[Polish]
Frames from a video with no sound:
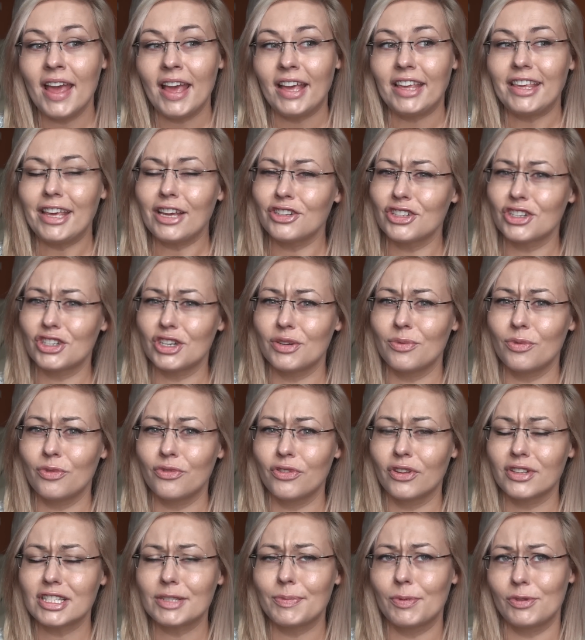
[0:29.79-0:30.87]
Ja szczerze mówiąc
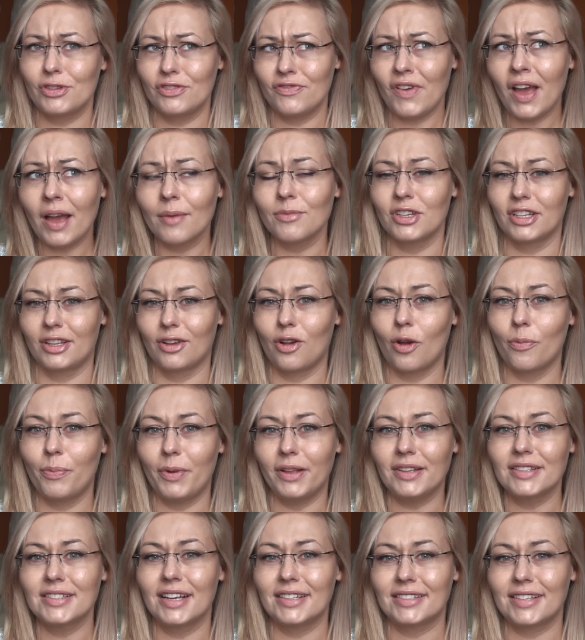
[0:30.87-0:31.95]
mówiąc, spodziewałam się tego
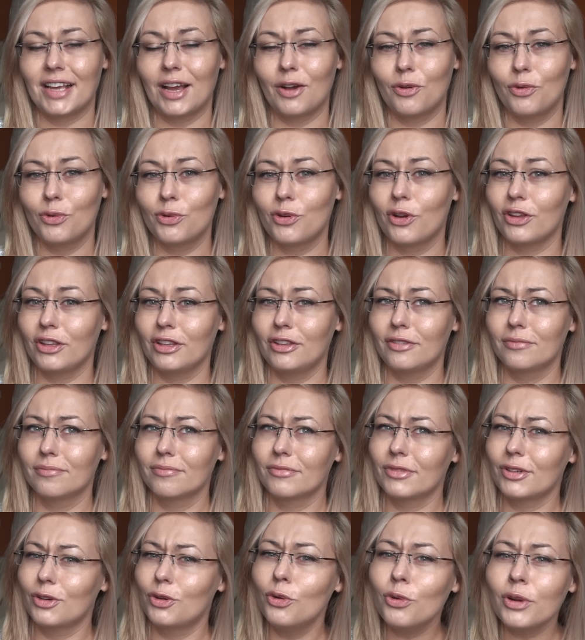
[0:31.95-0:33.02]
pędzla z Hakuro i
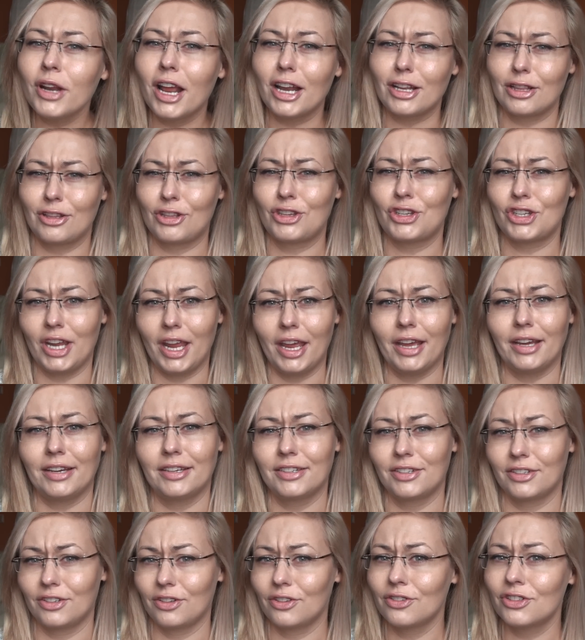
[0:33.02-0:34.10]
góra trzech,
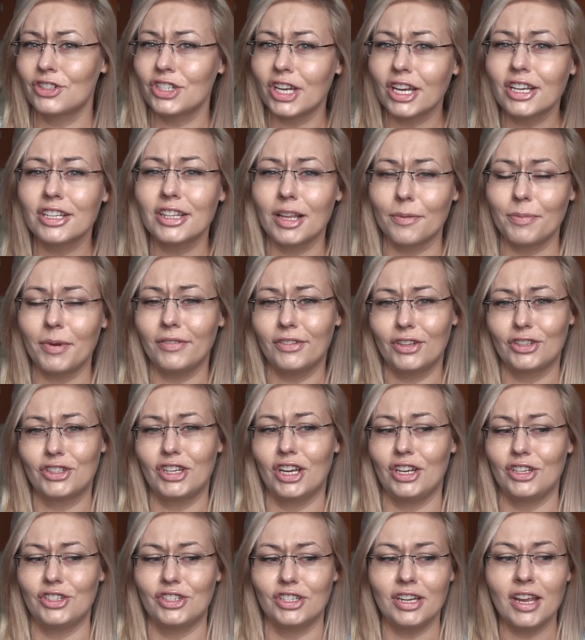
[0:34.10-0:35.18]
trzech naprawdę
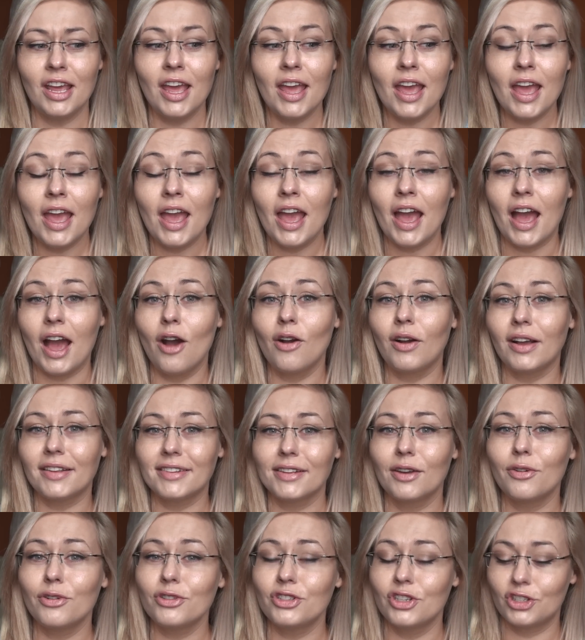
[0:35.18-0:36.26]
rzeczy, a
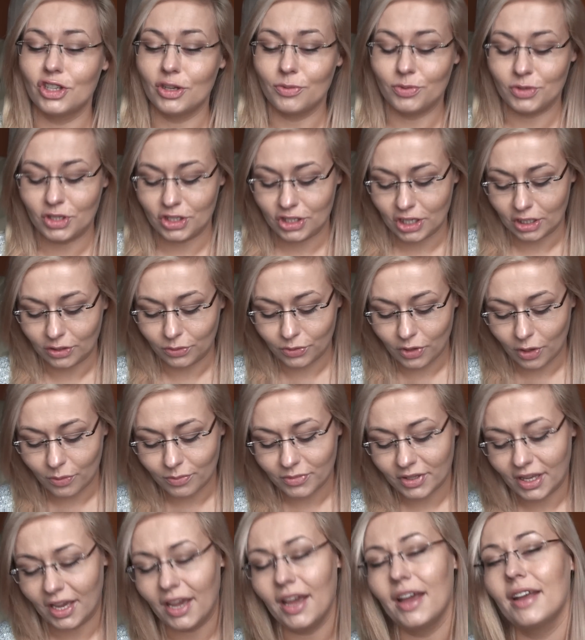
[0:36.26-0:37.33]
okazało się, że przyszedł do
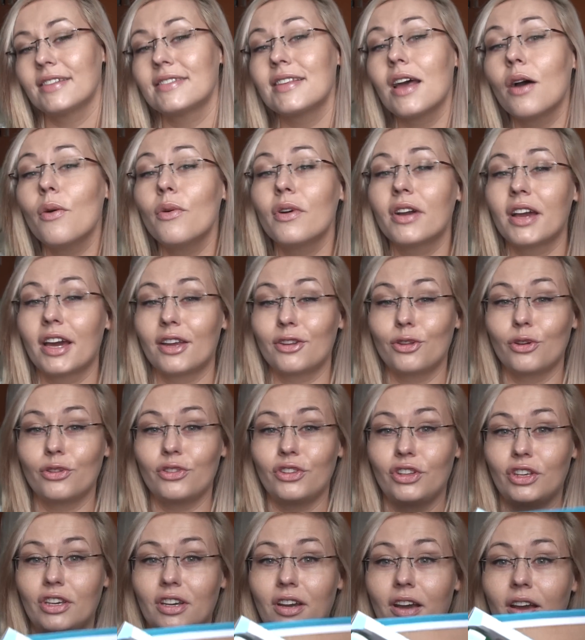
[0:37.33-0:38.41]
mnie cały
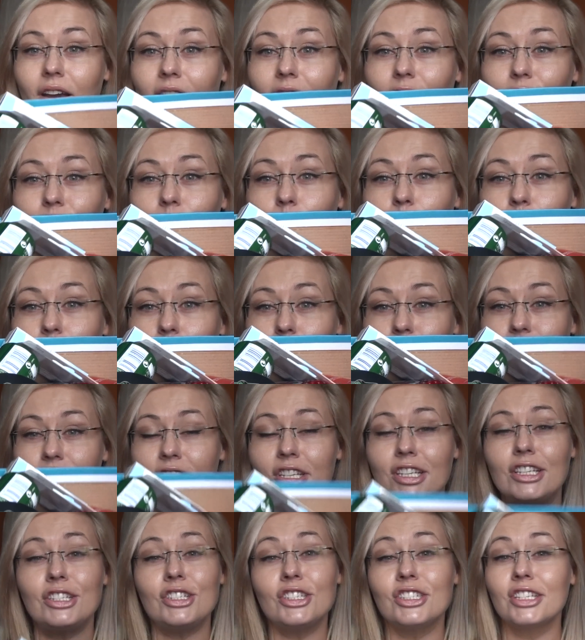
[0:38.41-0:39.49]
kartonik e,
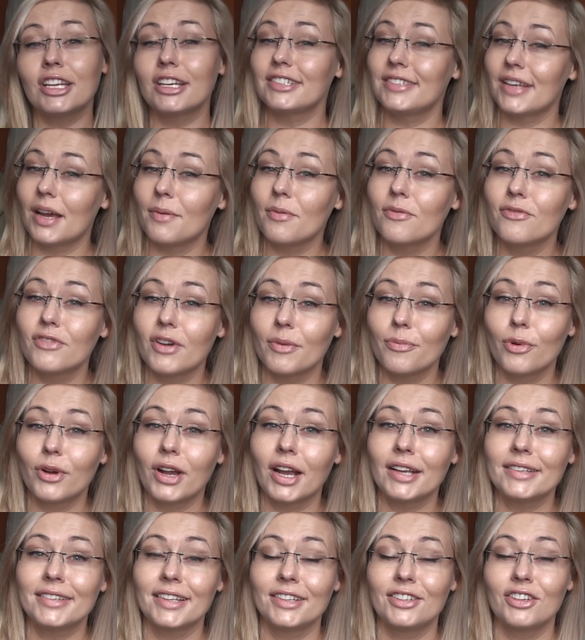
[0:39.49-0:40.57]
dobroci i dzisiaj chciałabym Wam
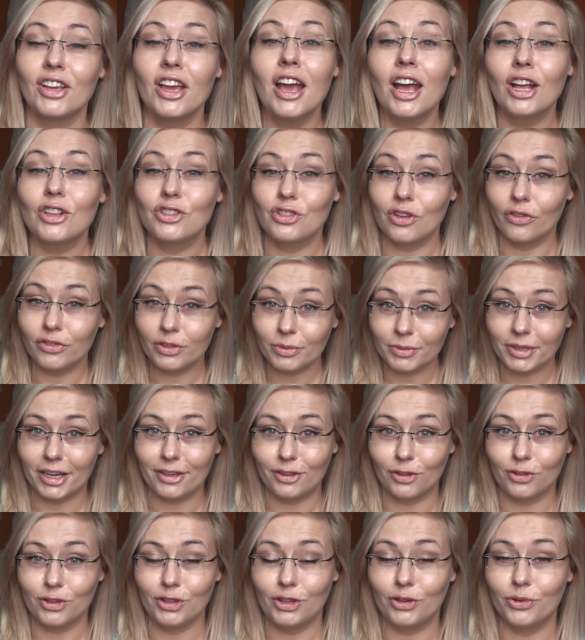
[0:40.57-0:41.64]
pokazać, co w tym
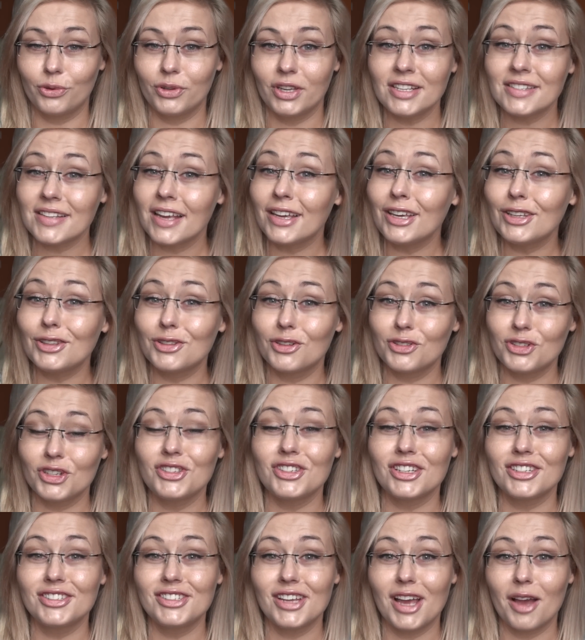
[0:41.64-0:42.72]
kartoniku jest, a
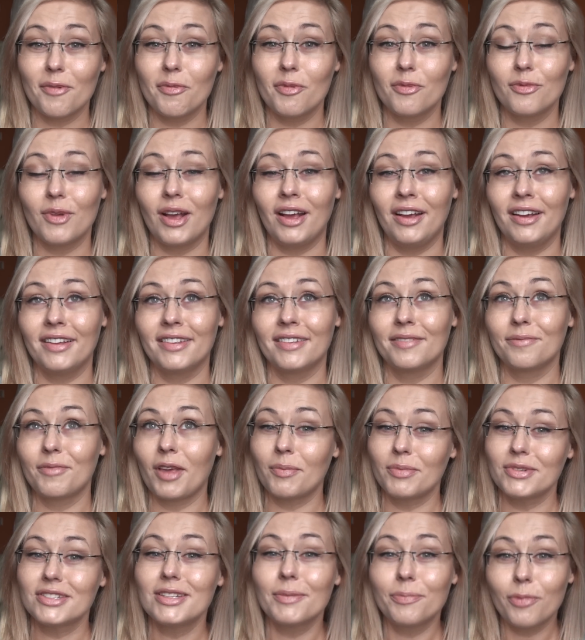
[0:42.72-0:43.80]
jednocześnie chciałabym e,
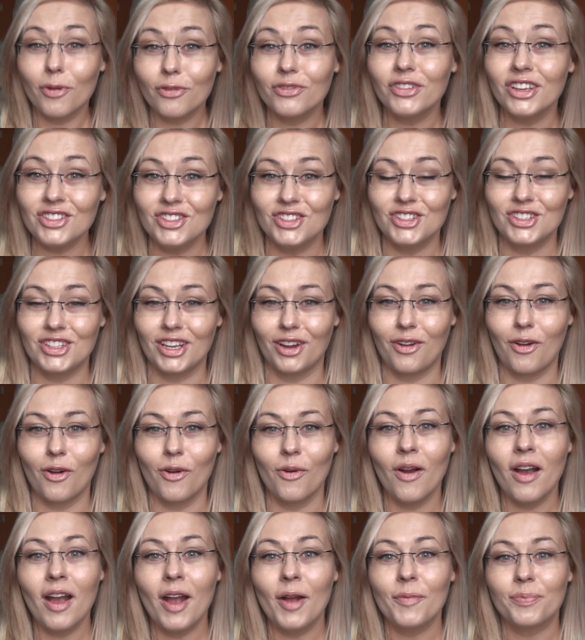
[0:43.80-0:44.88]
jakby zapowiedzieć
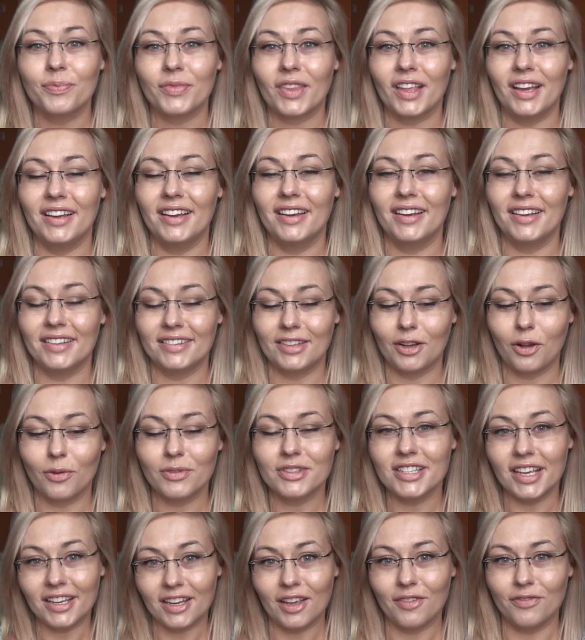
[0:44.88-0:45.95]
taką, e, taką
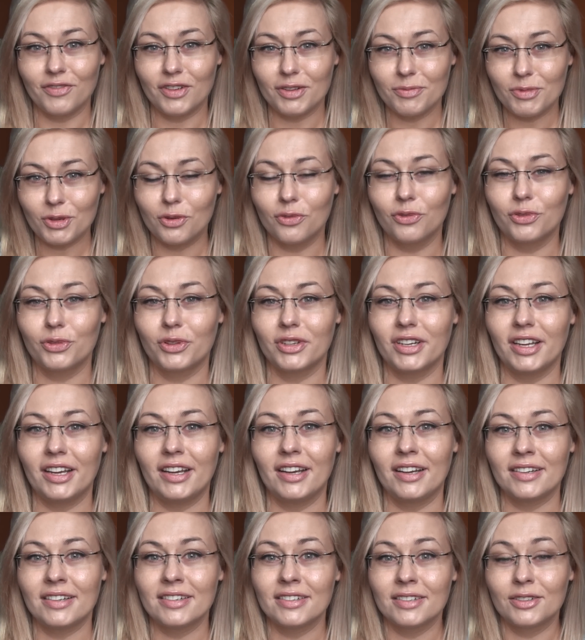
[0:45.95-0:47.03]
serię filmików, które,
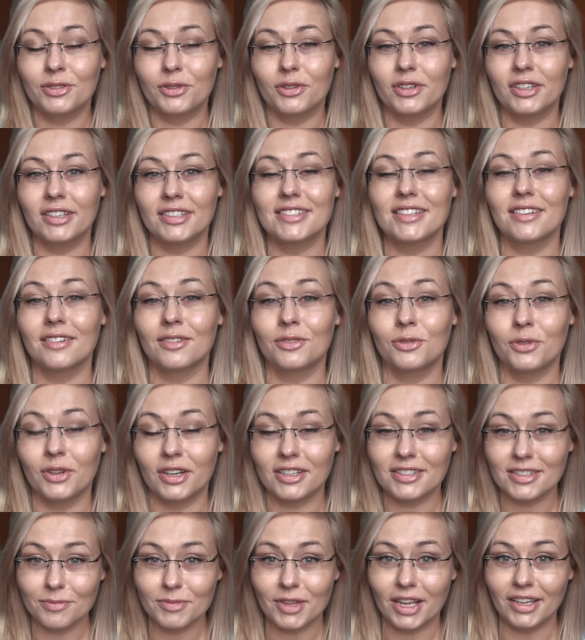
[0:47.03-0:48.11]
e, których chcę, które
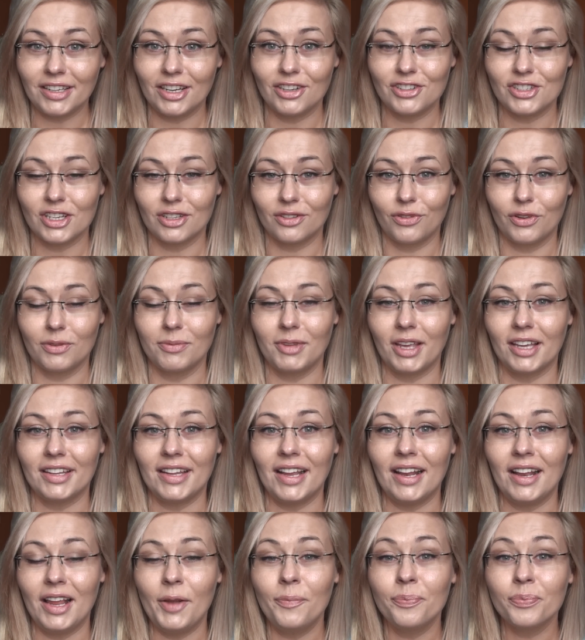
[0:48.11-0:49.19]
chcę nagrać na swoim
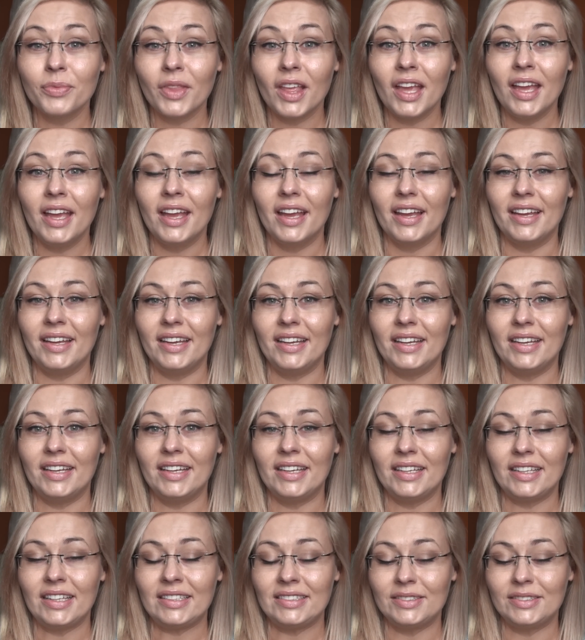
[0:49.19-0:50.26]
kanale e,